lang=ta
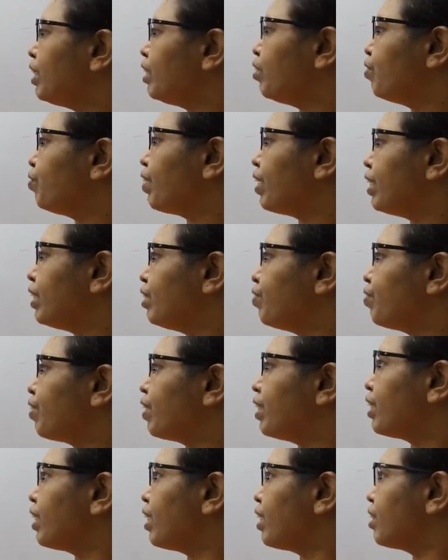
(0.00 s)
டிஃப்ரெண்ட்
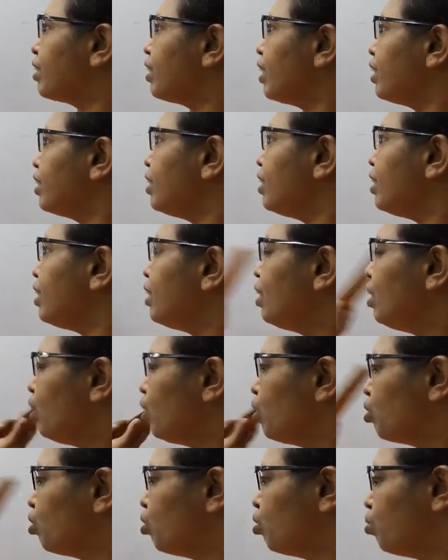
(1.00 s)
டிஃப்ரெண்ட்டாக இருந்தால் அது
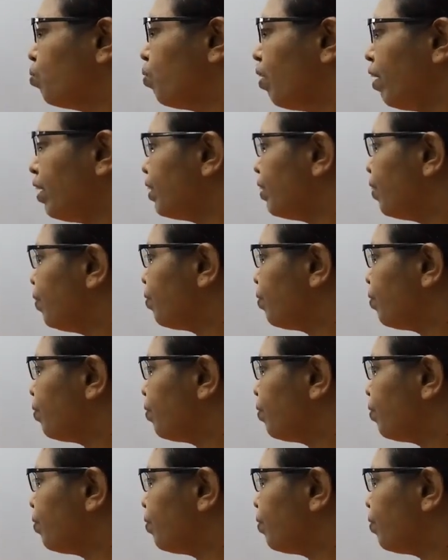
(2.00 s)
கியூபாய்